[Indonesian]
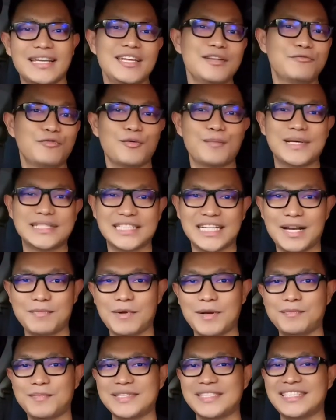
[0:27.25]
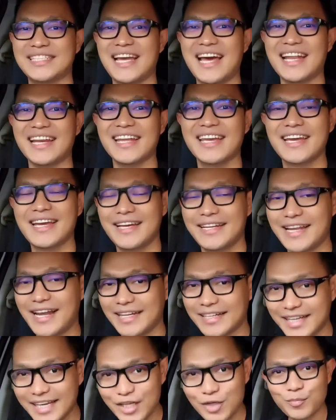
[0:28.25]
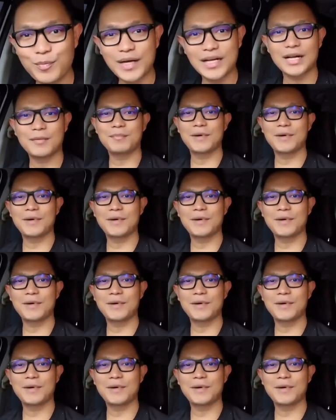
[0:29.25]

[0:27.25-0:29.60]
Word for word: informasi kapal pesiar dan kehidupan